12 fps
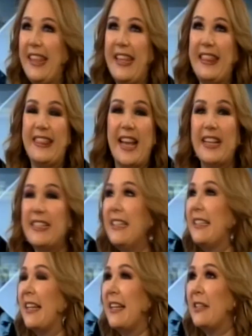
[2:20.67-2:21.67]
de talla
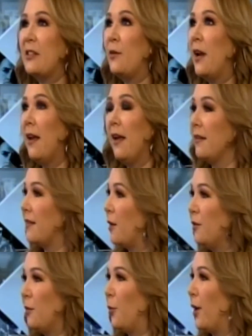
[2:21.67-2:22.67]
internacional, ya no
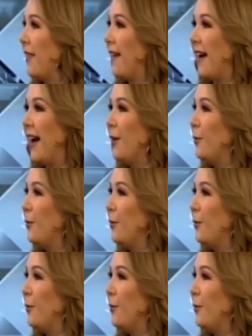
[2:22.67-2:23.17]
se puede dejar,